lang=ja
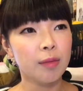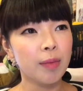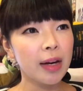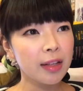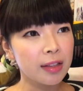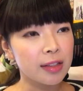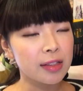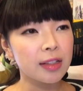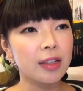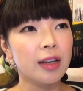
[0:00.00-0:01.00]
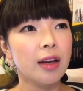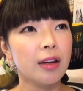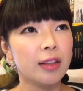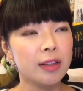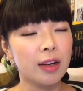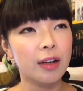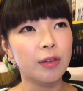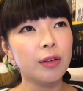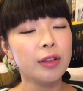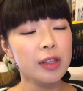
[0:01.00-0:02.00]
毎日私学
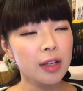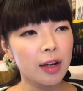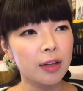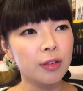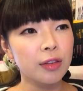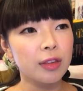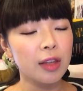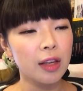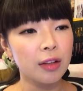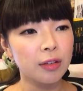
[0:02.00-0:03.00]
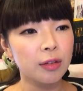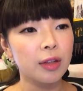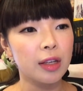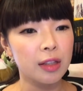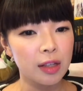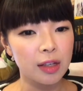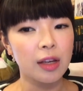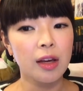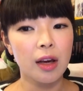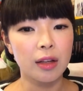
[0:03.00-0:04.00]
校にね通っている時に
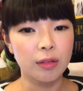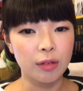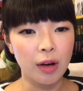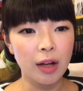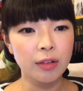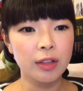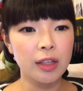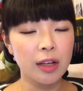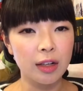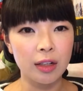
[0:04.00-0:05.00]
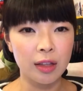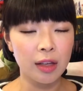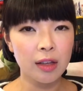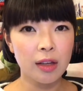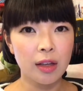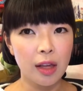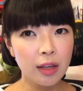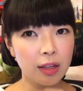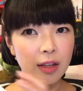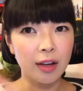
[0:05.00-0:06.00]
あの歩きながらね
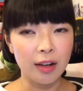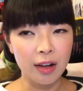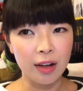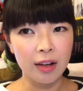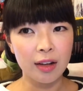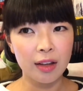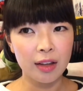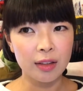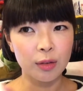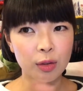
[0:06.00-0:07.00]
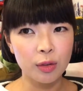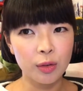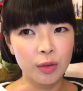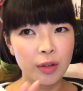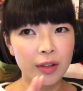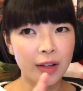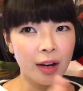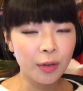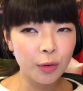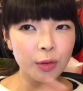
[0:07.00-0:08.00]
駅から、えっと、その
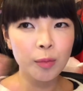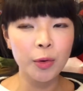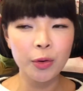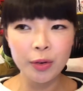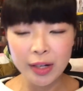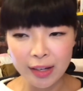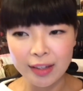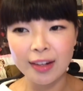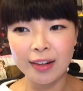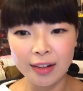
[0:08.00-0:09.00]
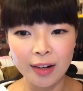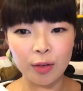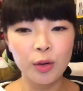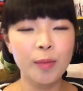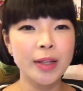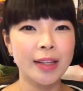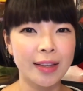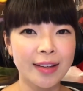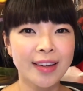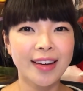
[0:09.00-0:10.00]
学校の最寄り駅から学校ま
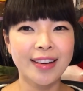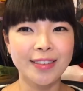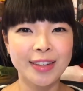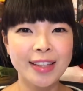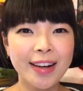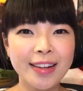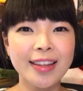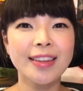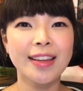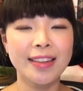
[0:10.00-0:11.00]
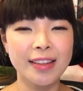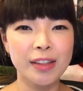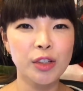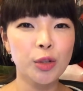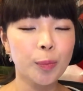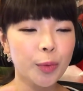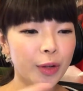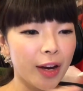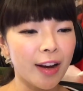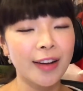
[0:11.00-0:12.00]
であの田舎だったんで20
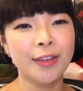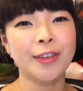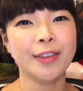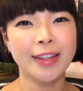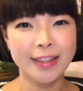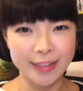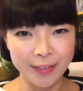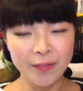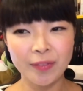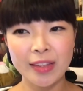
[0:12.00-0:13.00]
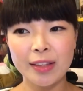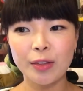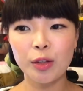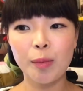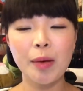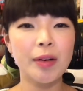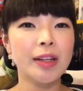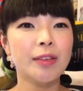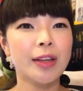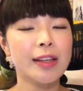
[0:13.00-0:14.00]
分間歩くんですよでその
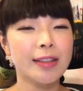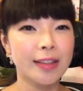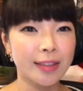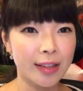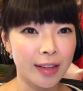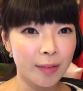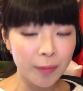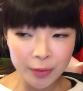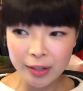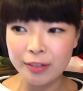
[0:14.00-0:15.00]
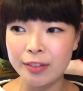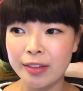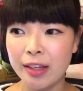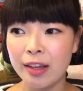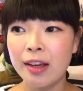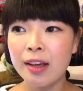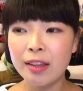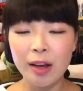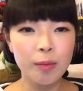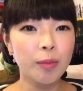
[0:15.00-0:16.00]
周りの景色って何もなくって
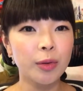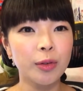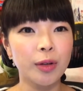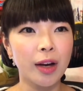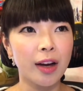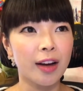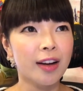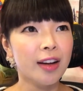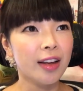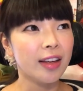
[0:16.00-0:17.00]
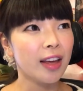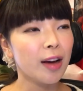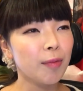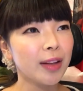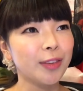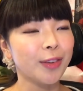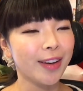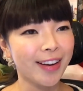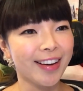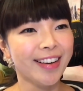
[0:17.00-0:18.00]
田んぼとか山と
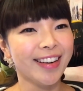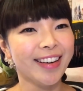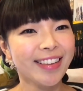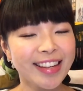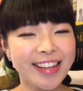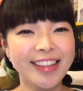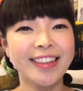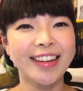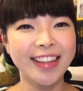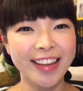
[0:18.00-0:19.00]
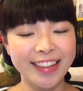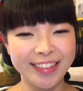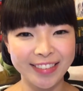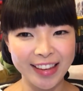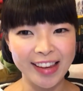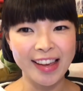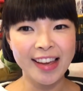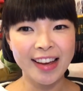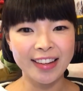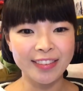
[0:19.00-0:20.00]
か木しかないくて
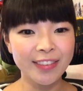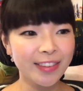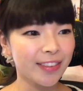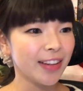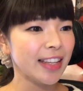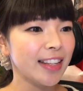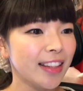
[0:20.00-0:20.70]
あのローソンが一